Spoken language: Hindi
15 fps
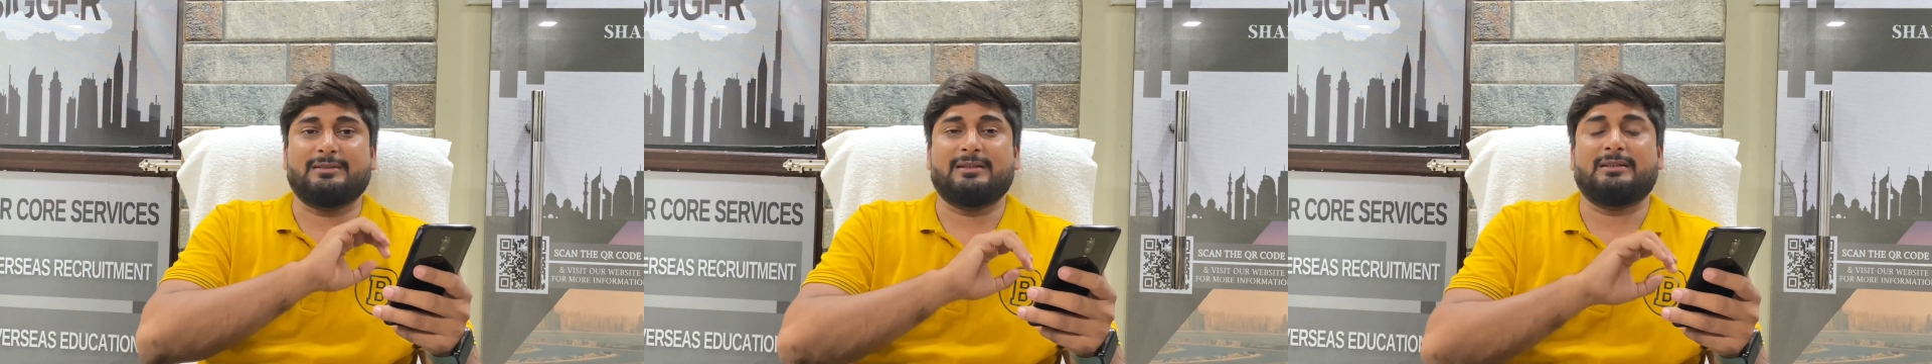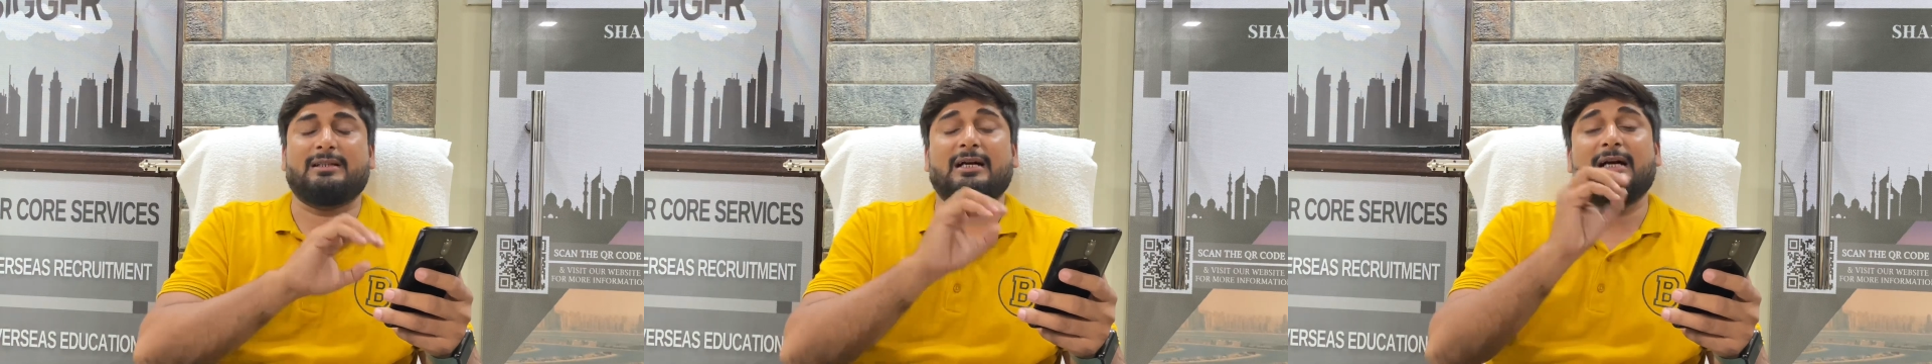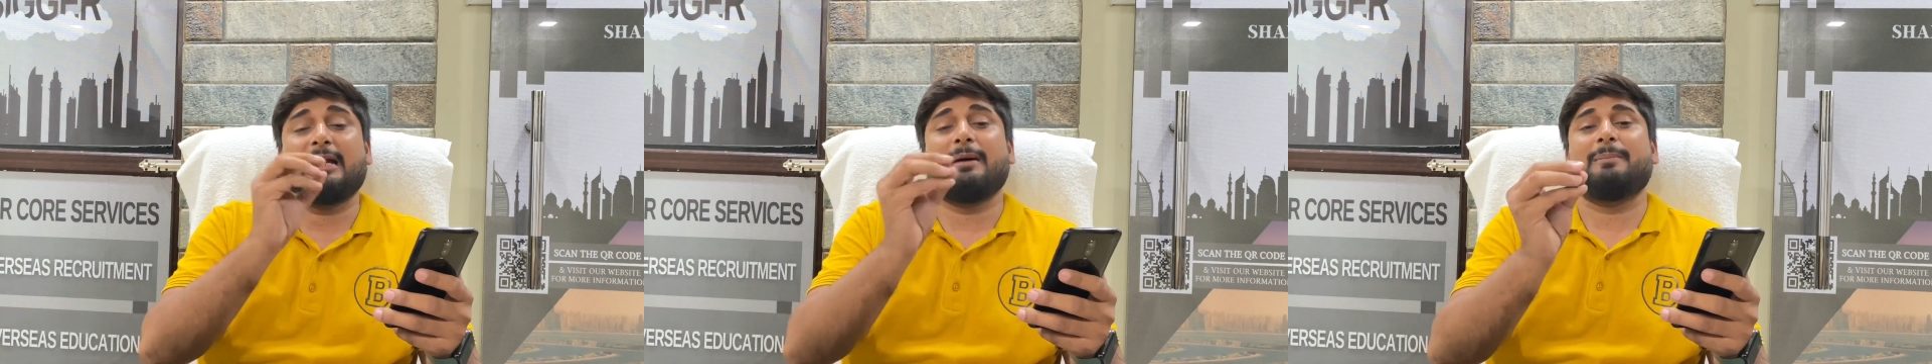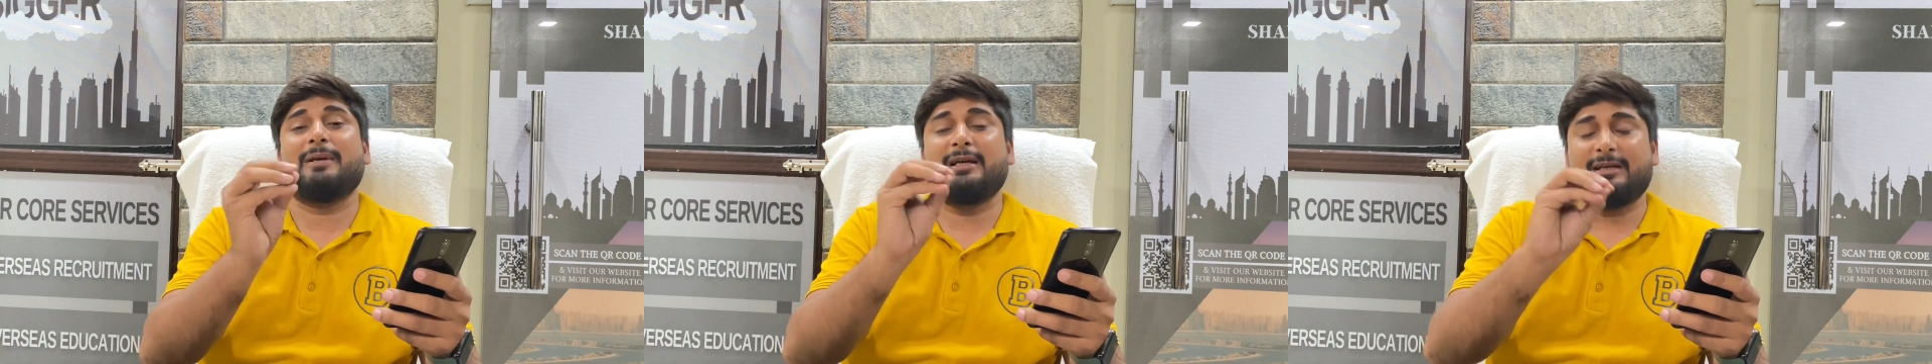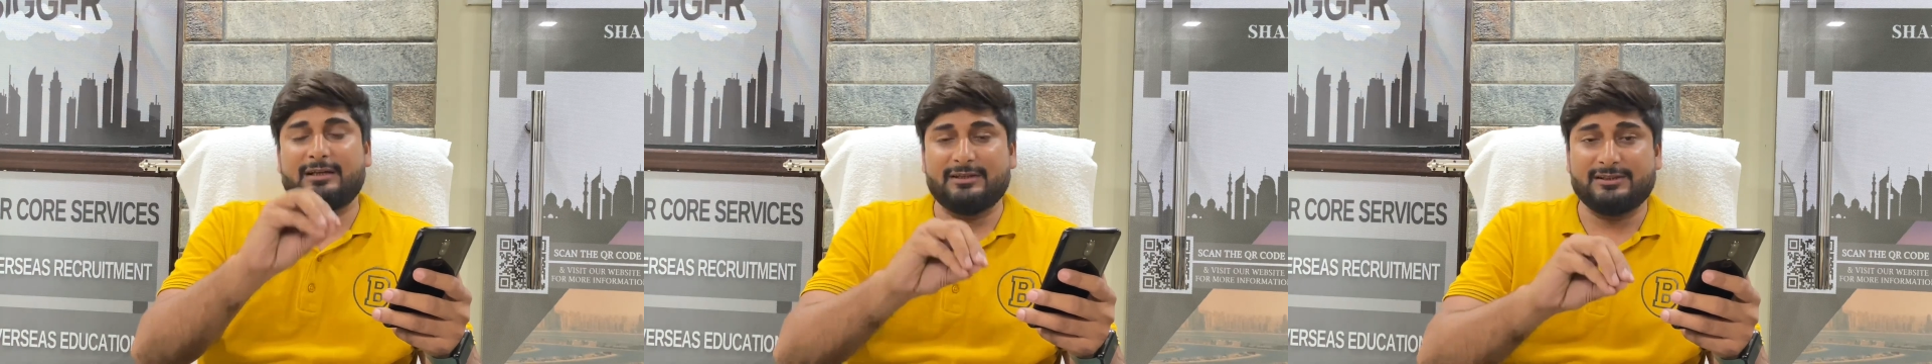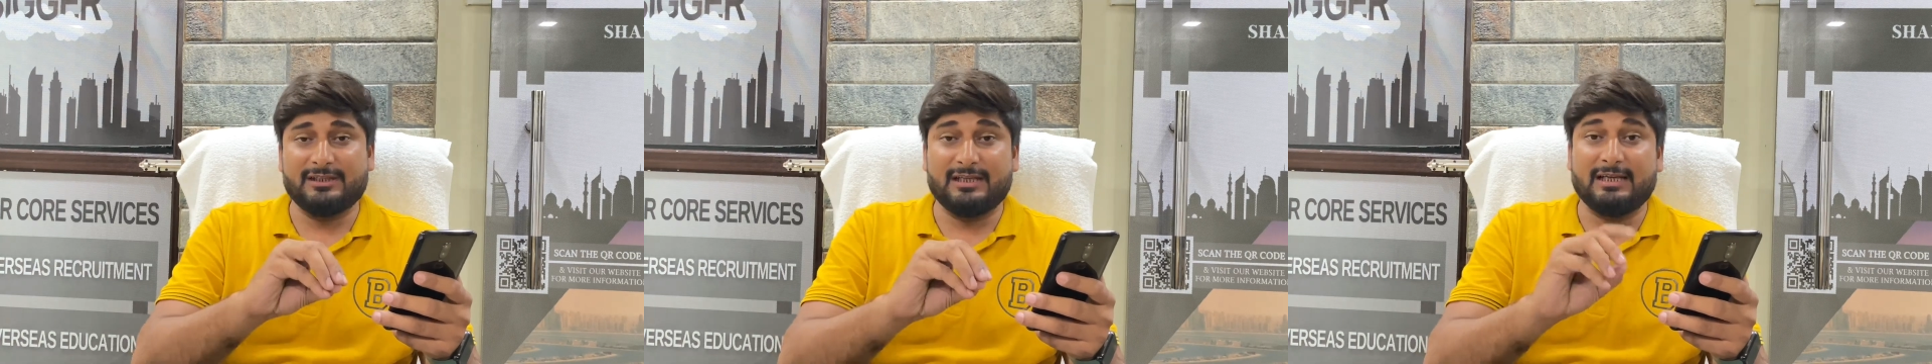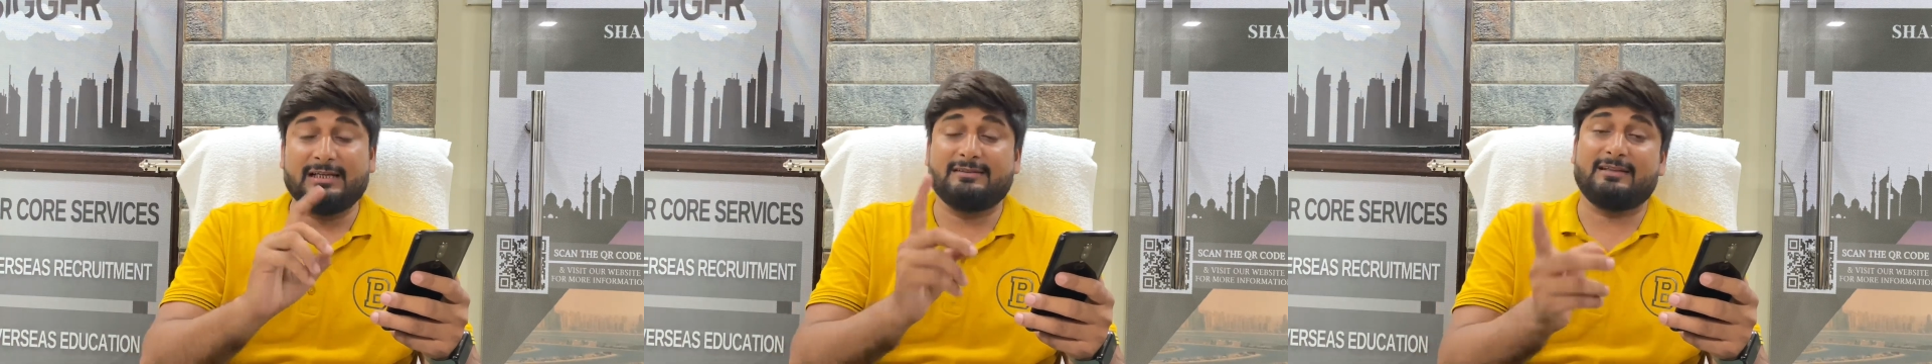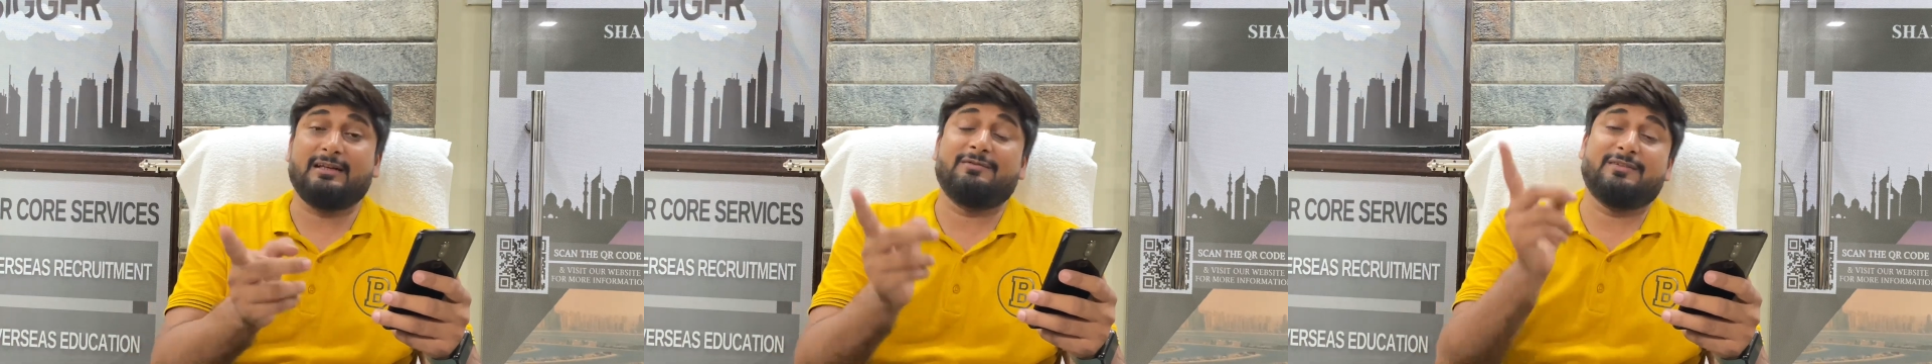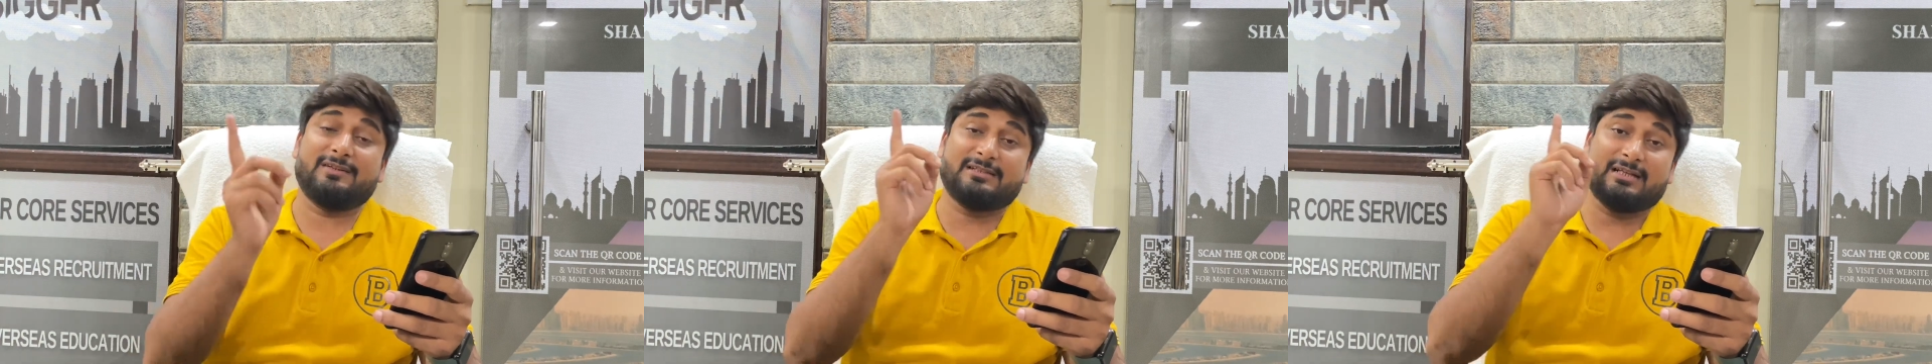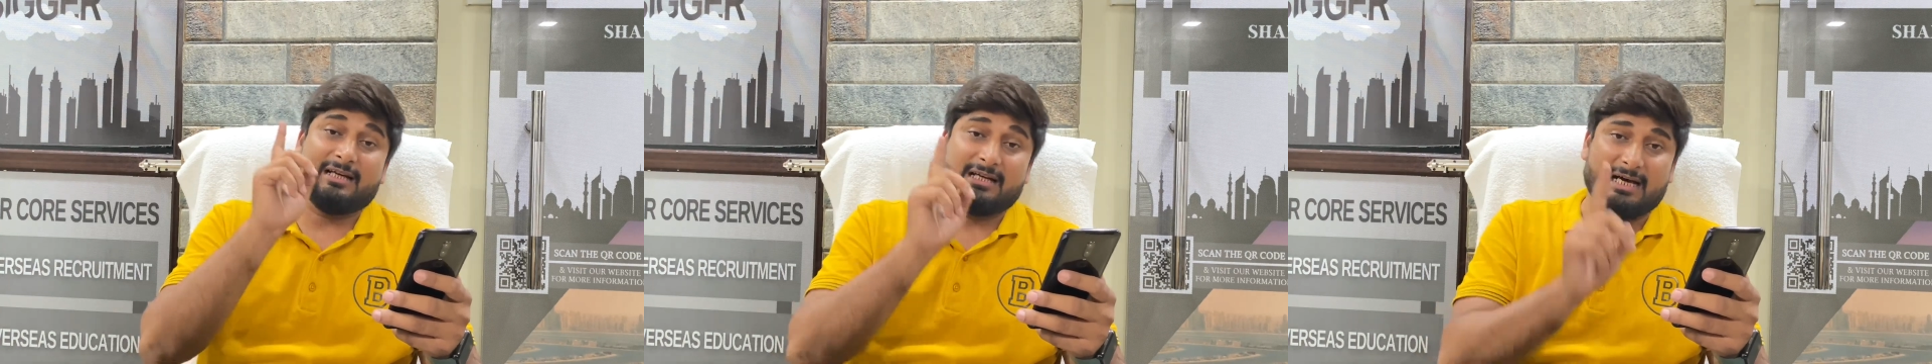सकता है अगर आप इलेक्ट्रिशियन है थ्री फेस
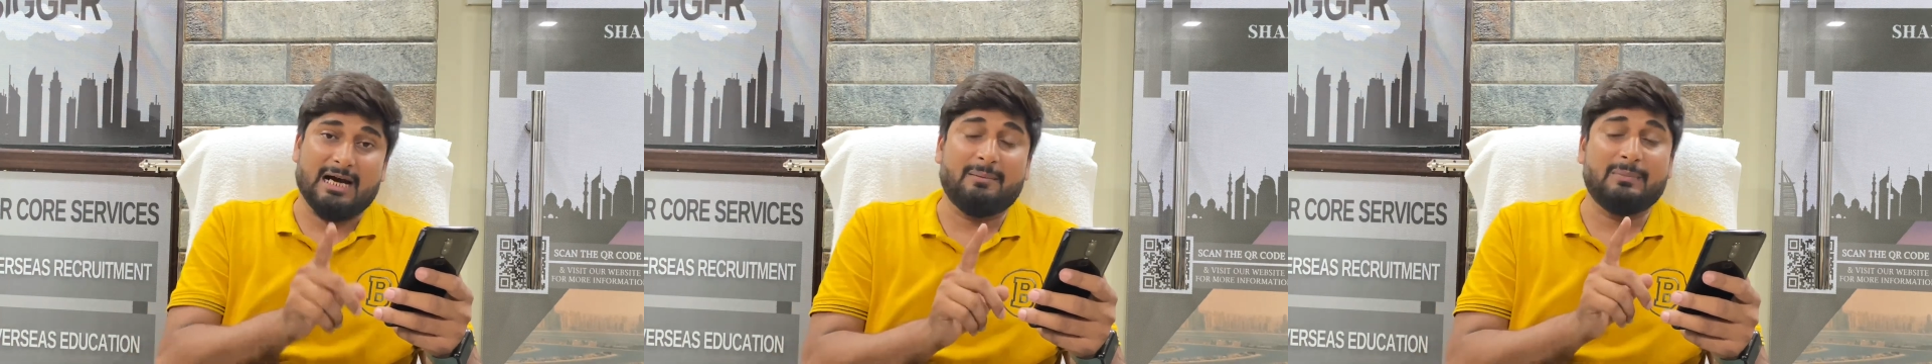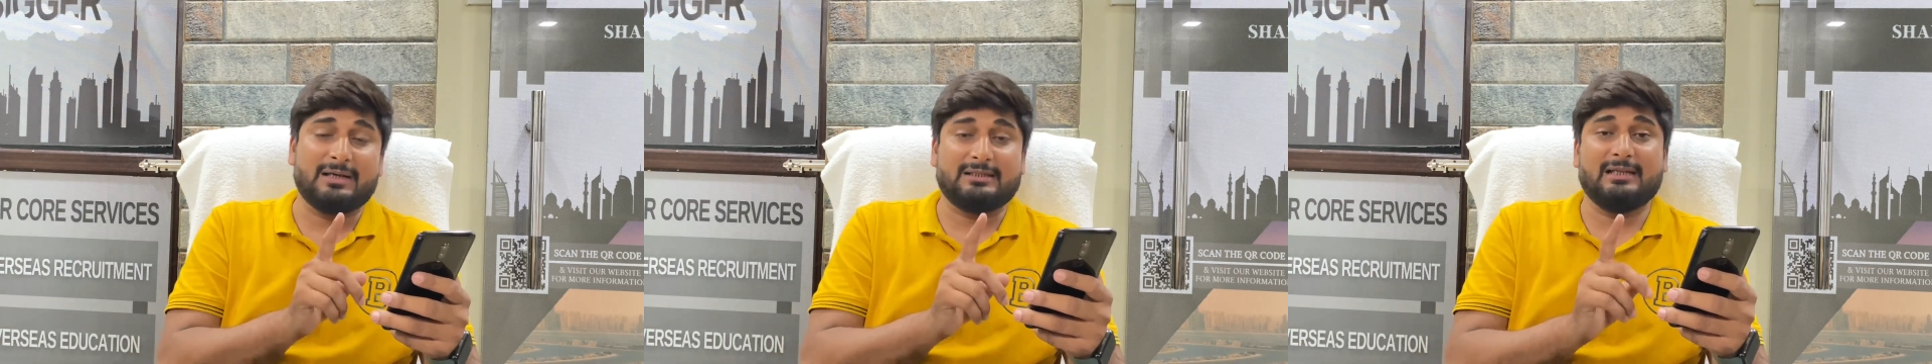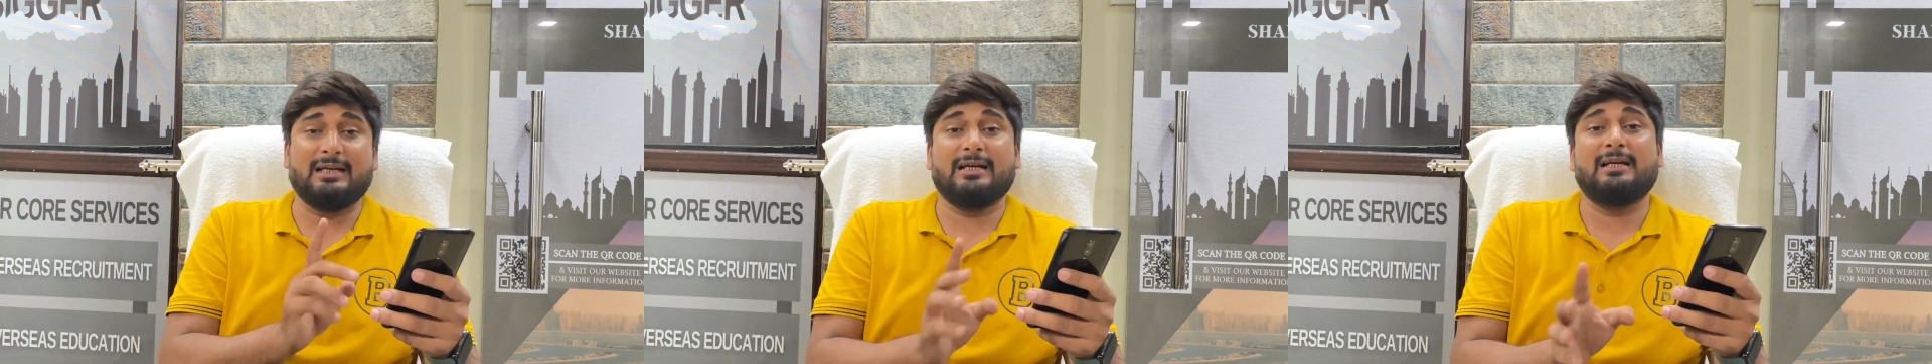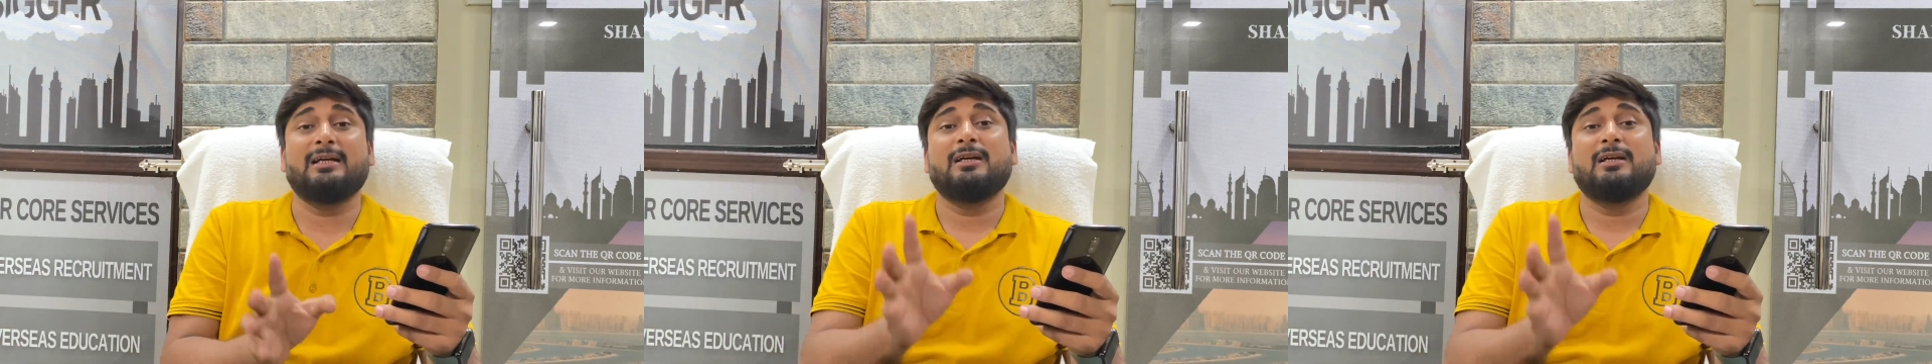का काम आता है